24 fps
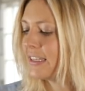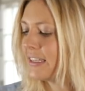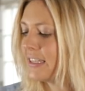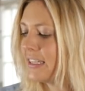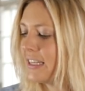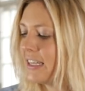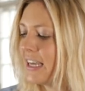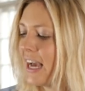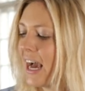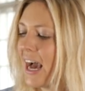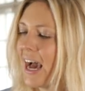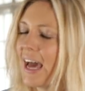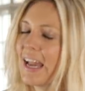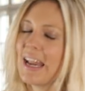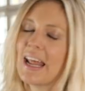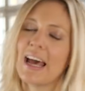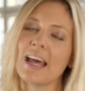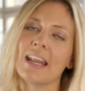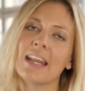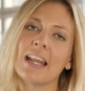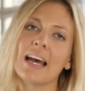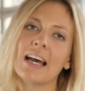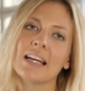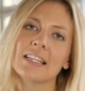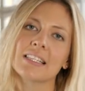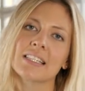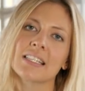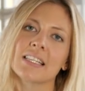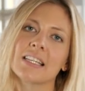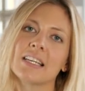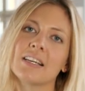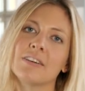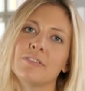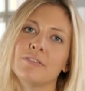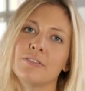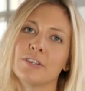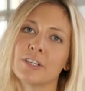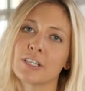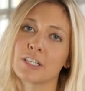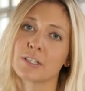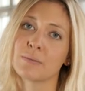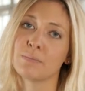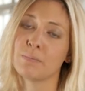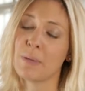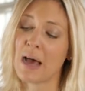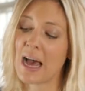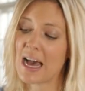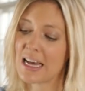Die Ananas wirkt
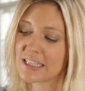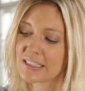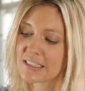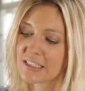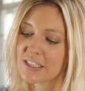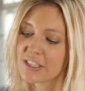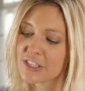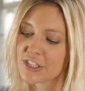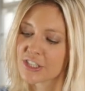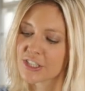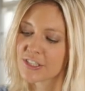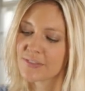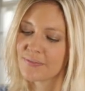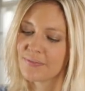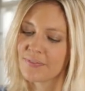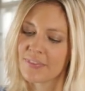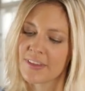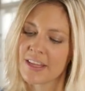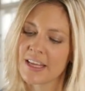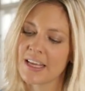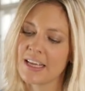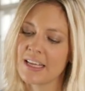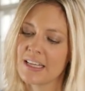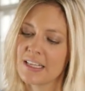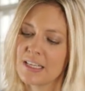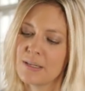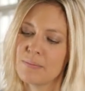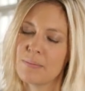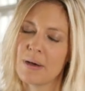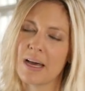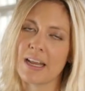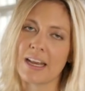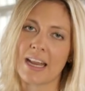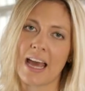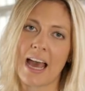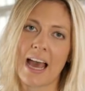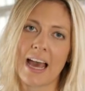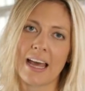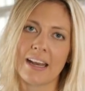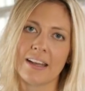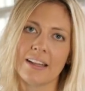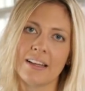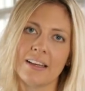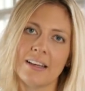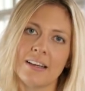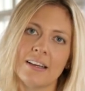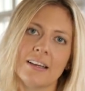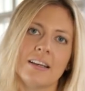basisch. Die Banane